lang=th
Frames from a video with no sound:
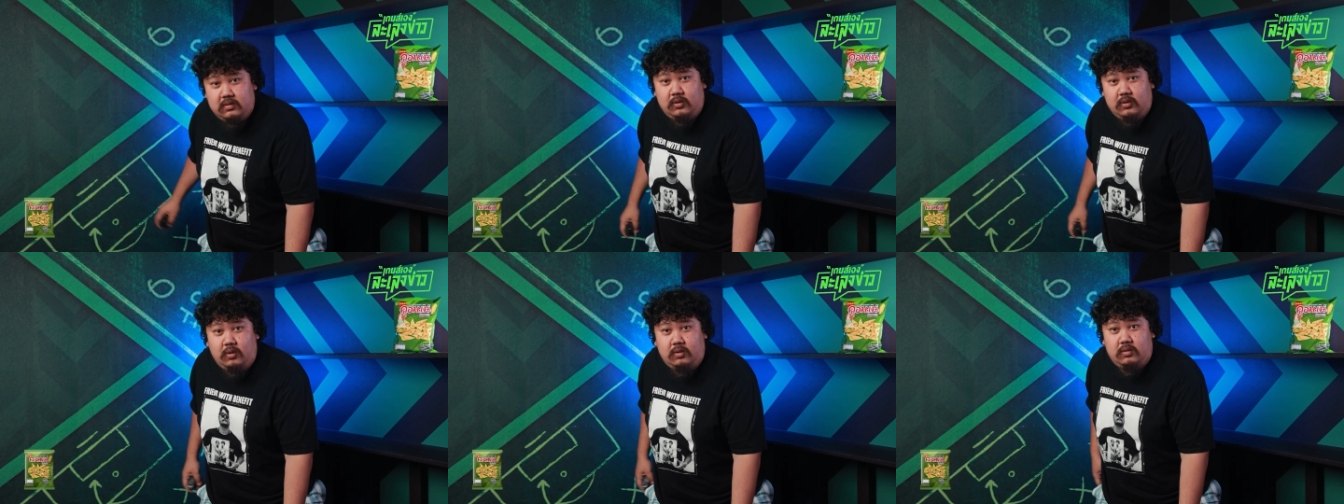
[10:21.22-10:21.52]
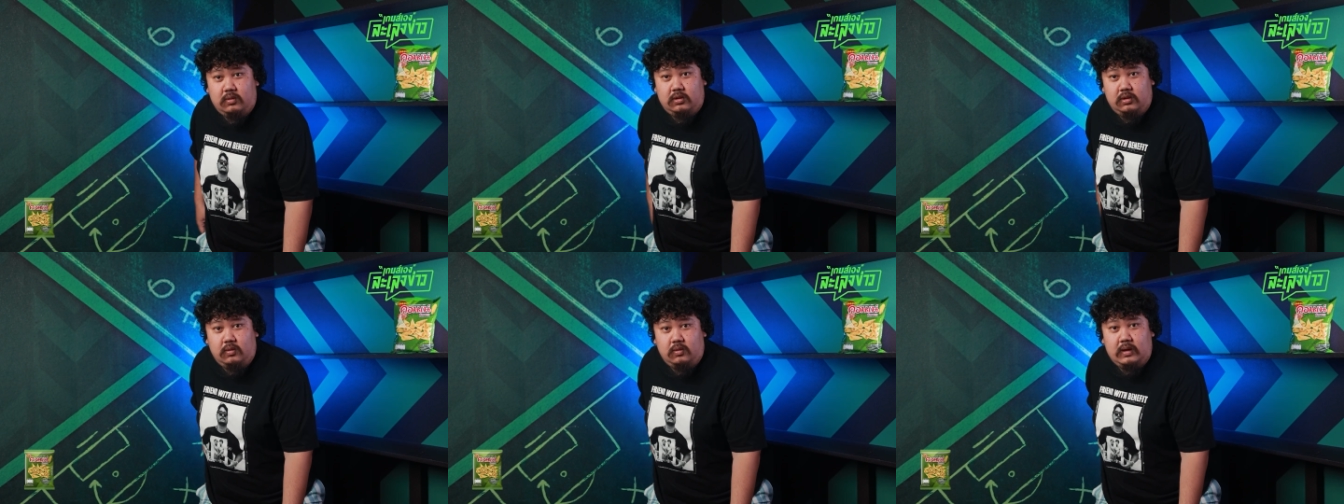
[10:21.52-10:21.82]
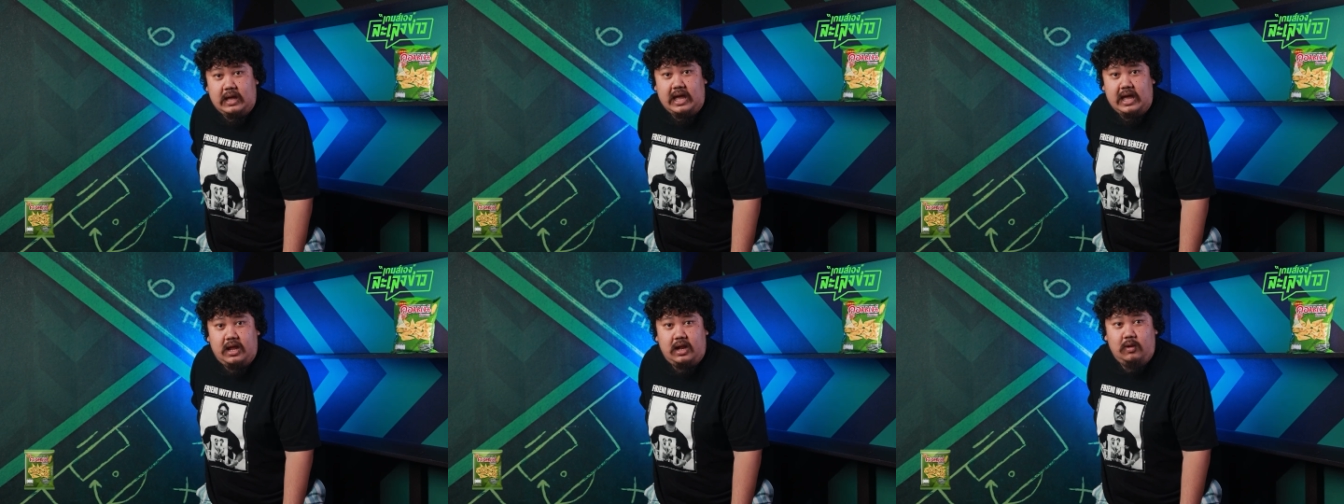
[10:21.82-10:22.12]
ลุก ลุก
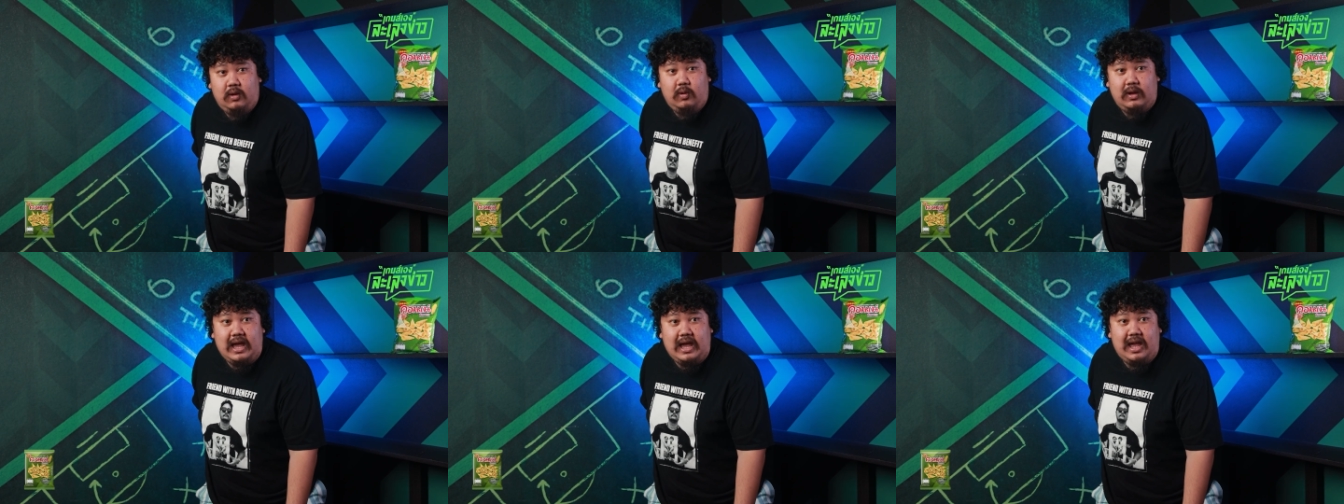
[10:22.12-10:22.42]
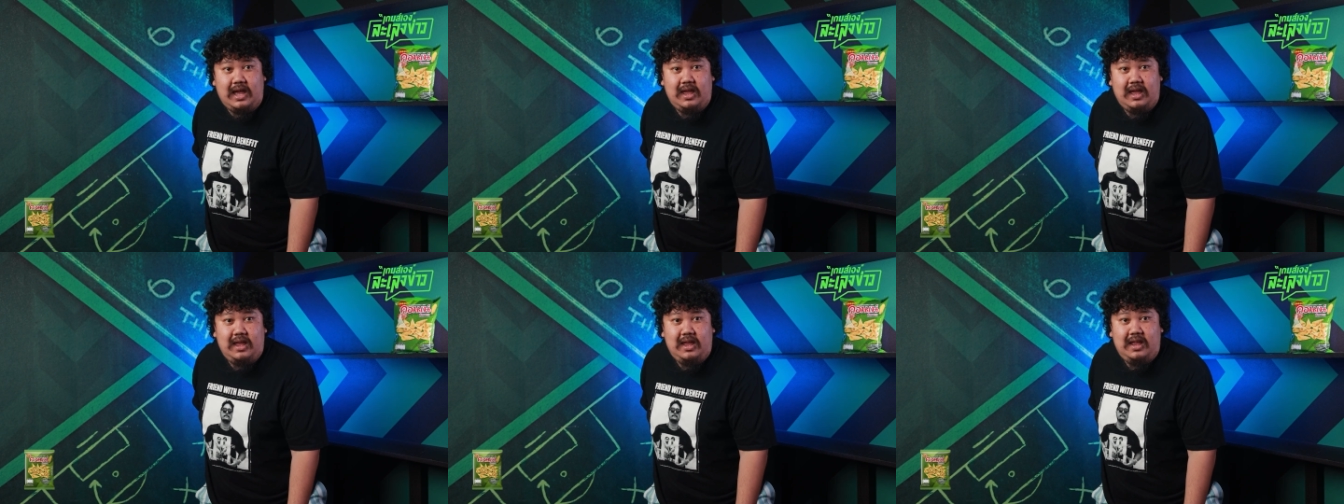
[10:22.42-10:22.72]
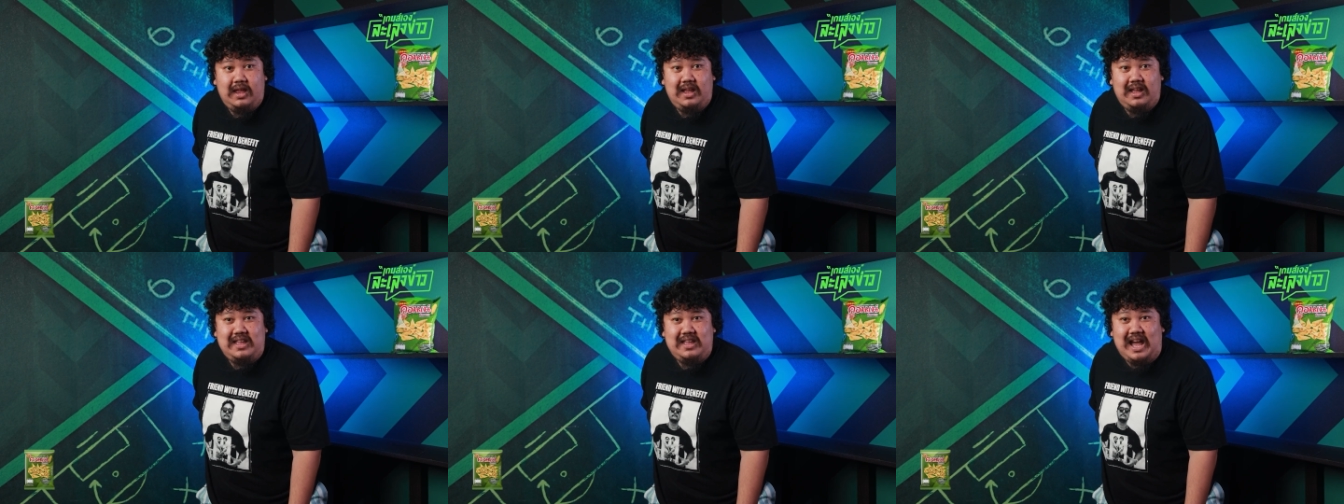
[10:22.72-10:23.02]
ไงลุกไง
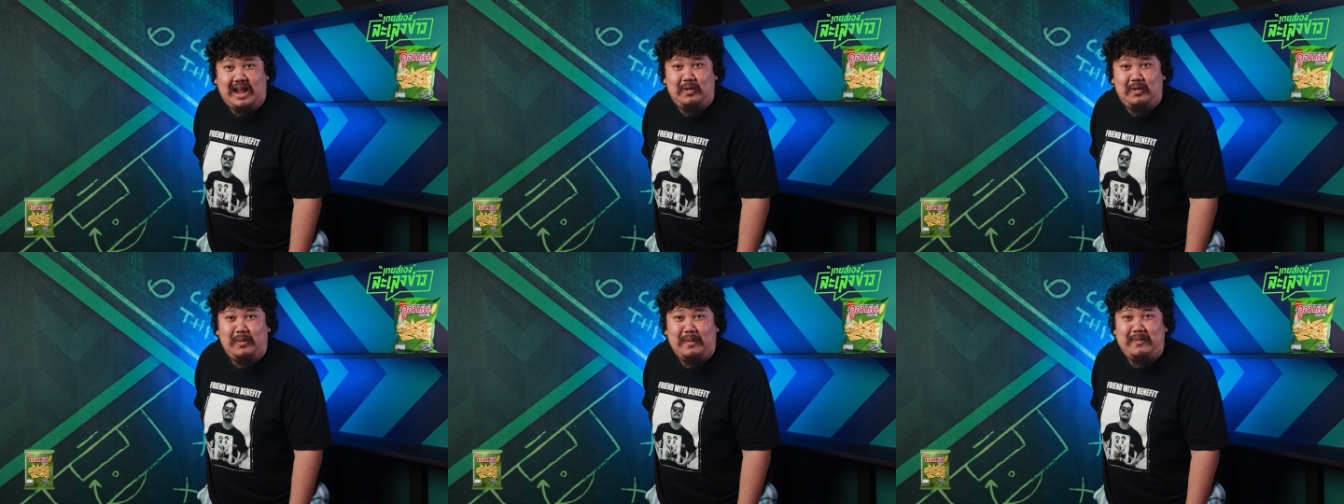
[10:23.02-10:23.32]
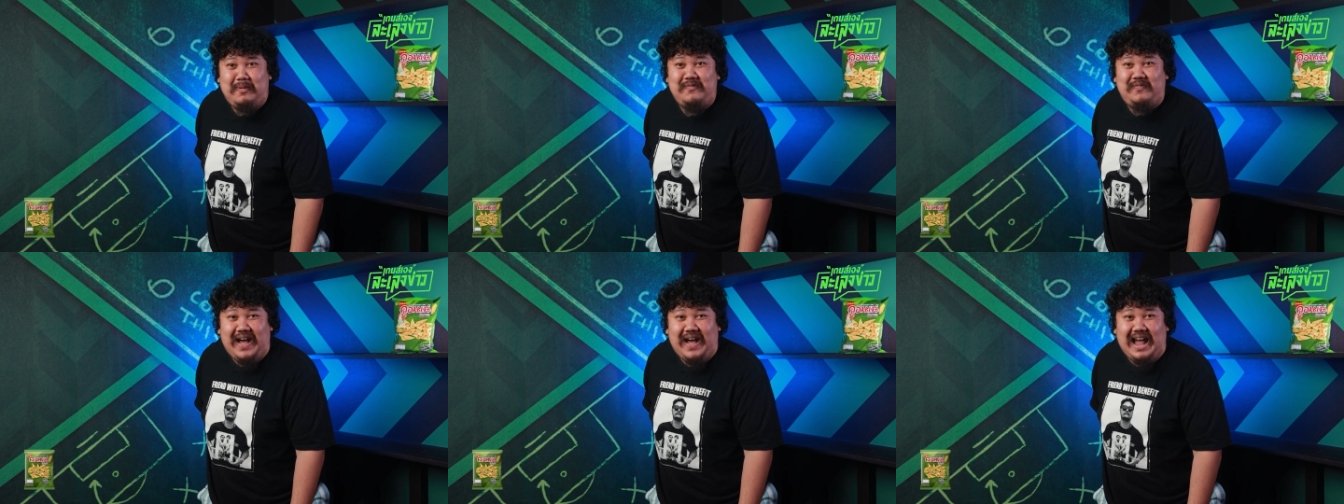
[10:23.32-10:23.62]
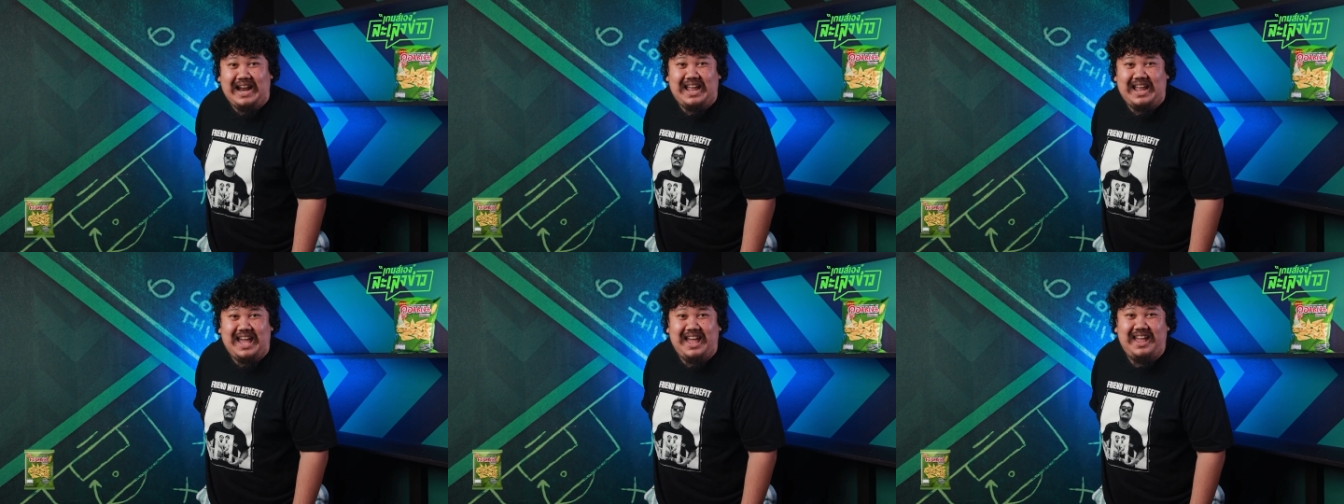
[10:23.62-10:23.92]
อยากลุกแบบพี่ฟา
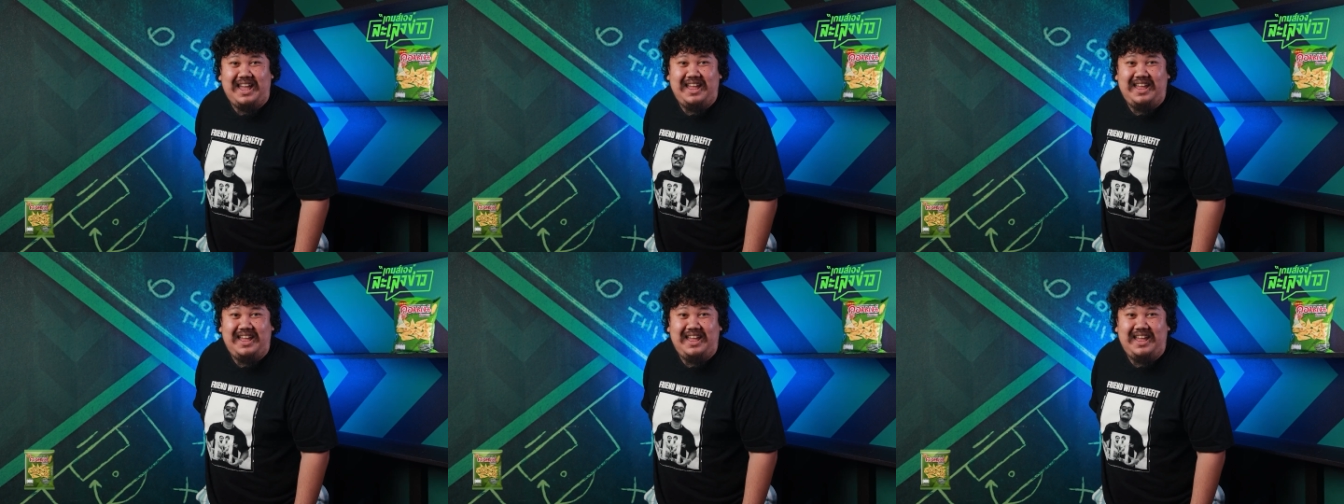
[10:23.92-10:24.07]
นไง